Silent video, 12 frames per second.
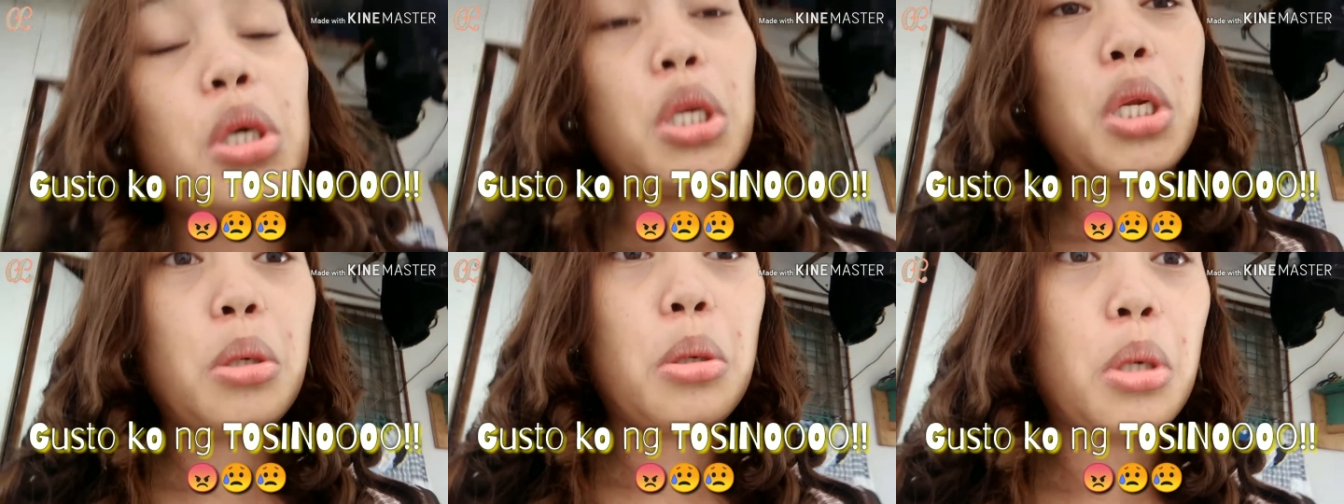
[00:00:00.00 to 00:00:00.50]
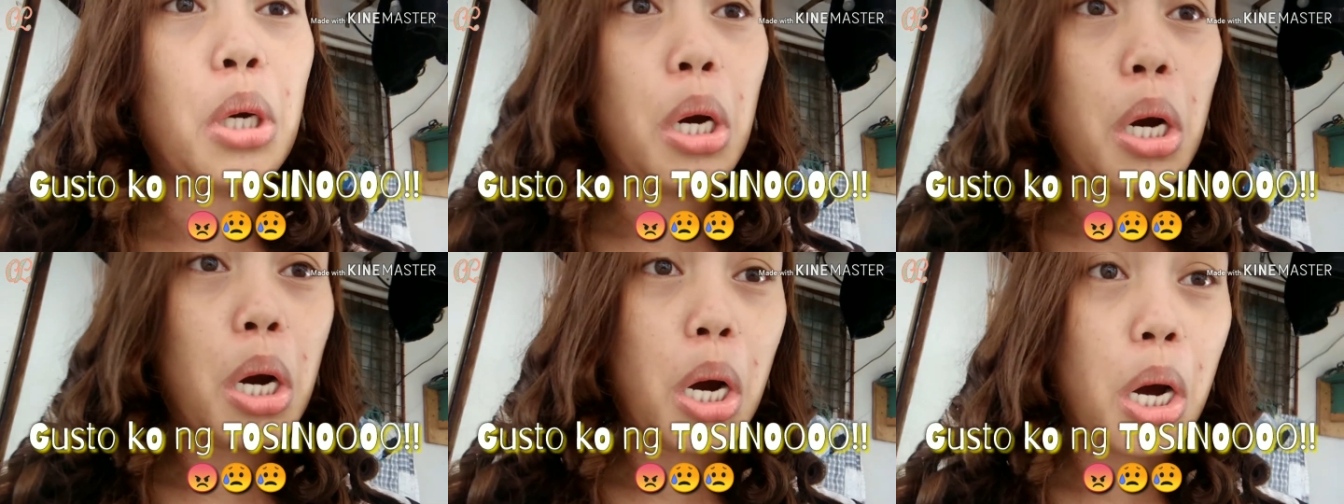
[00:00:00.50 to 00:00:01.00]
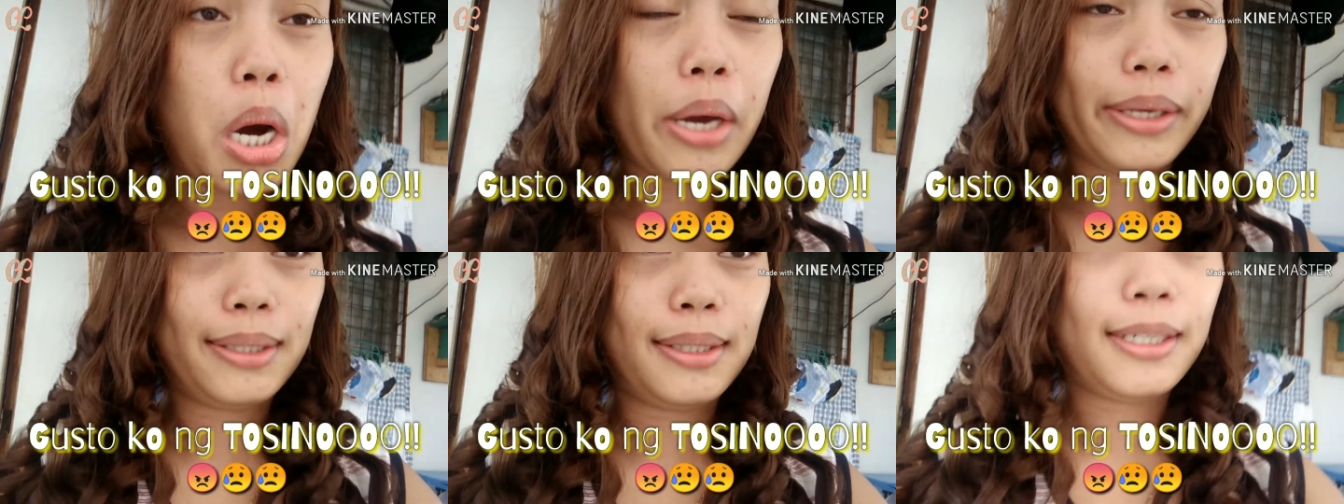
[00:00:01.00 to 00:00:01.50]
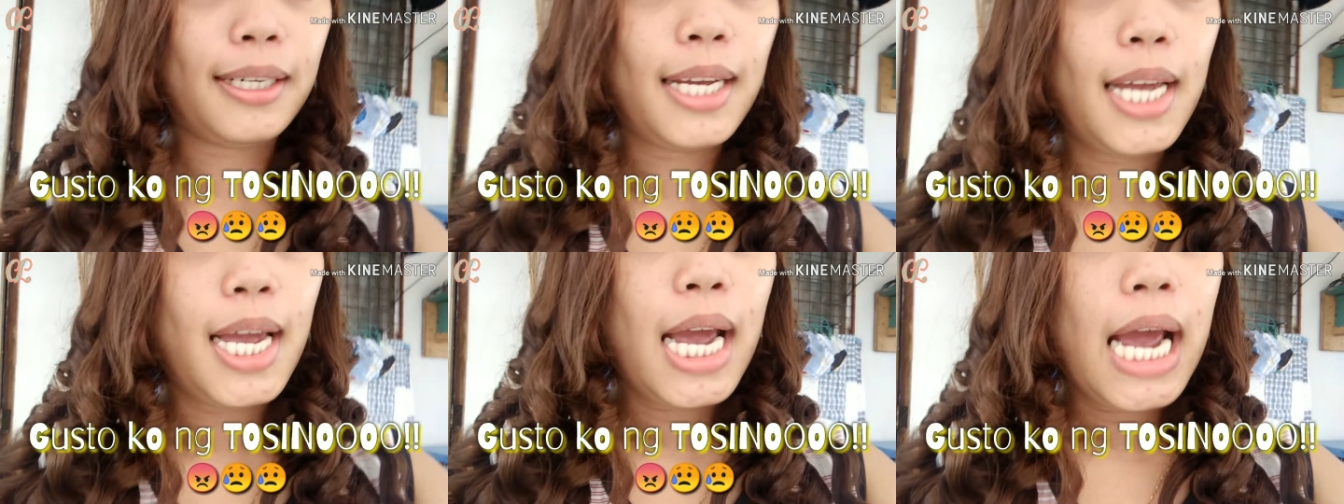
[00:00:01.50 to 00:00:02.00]
Ito yung guys.
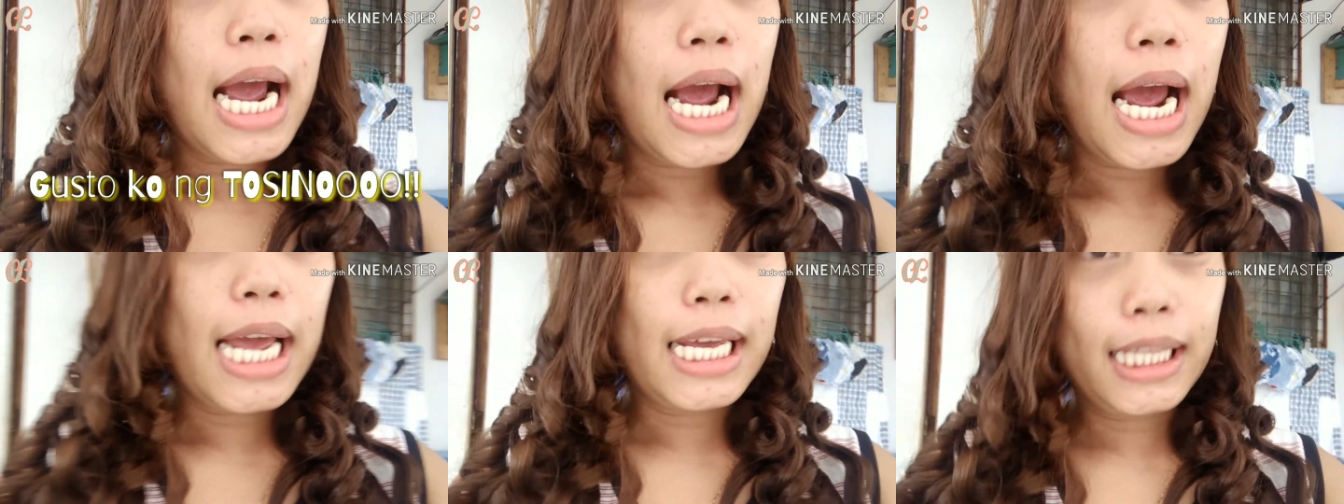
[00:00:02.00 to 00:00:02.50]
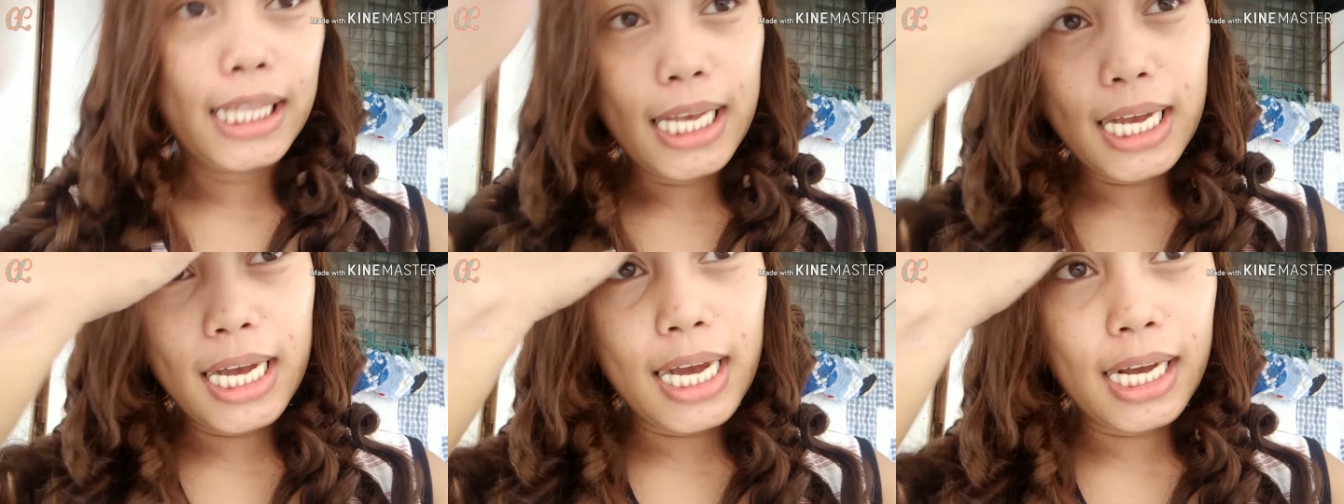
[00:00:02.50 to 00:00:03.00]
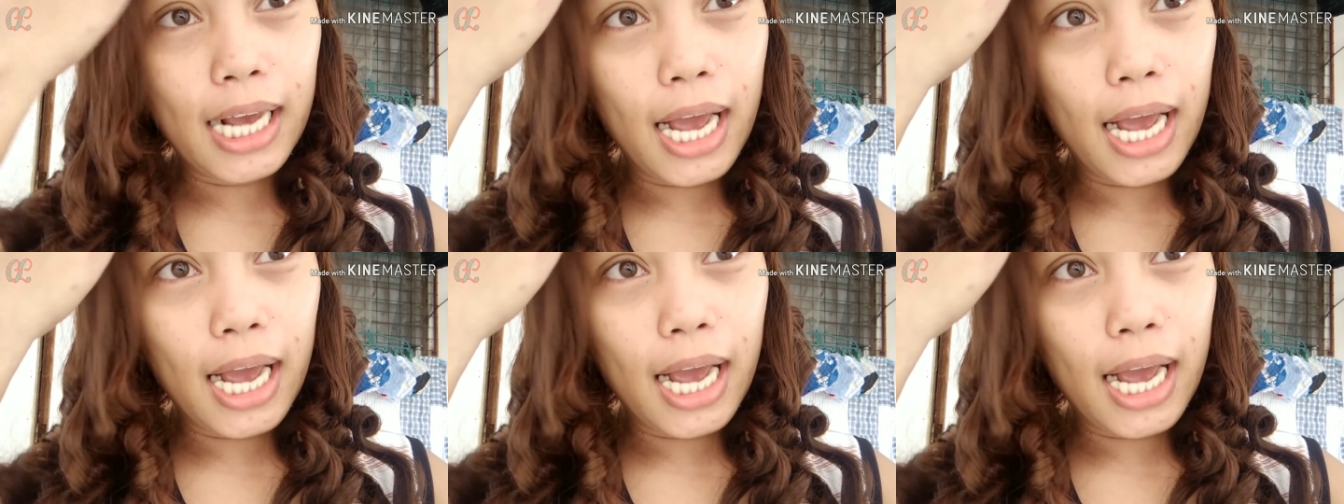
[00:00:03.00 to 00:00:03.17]
Kahit na,